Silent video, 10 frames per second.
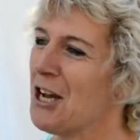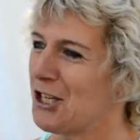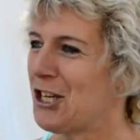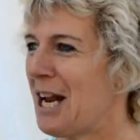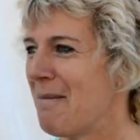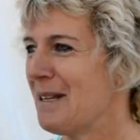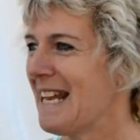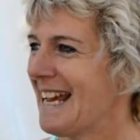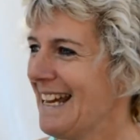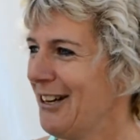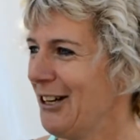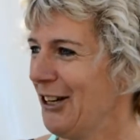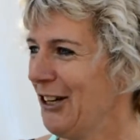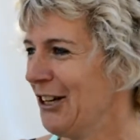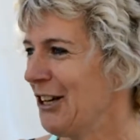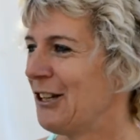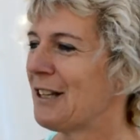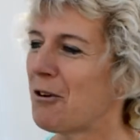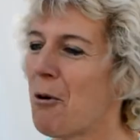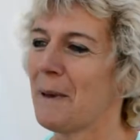je l'amenais euh, dans
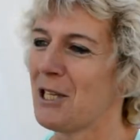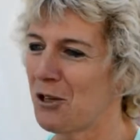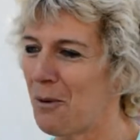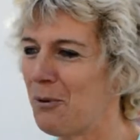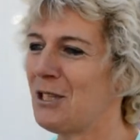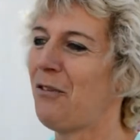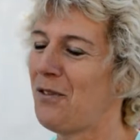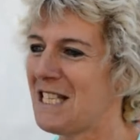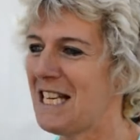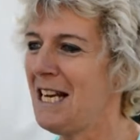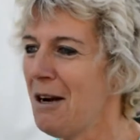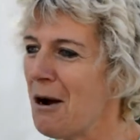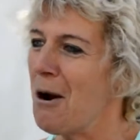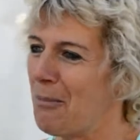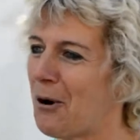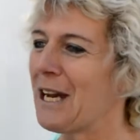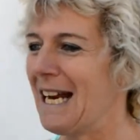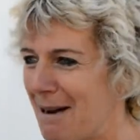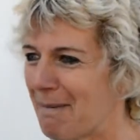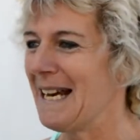des compétitions plus difficiles pour
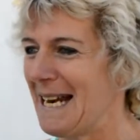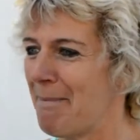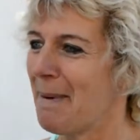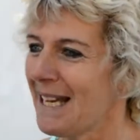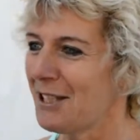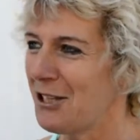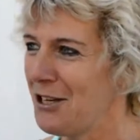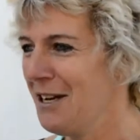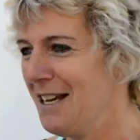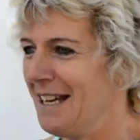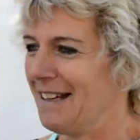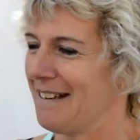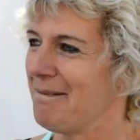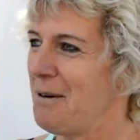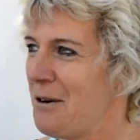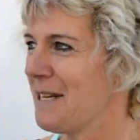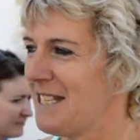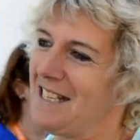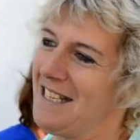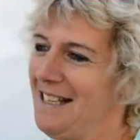qu'elle apprenne à perdre. Bon,
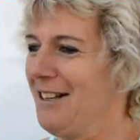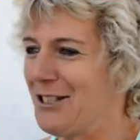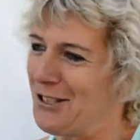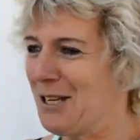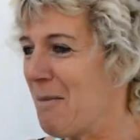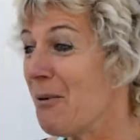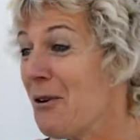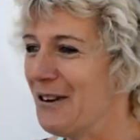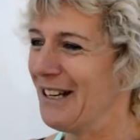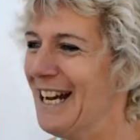ici, je ne sais plus.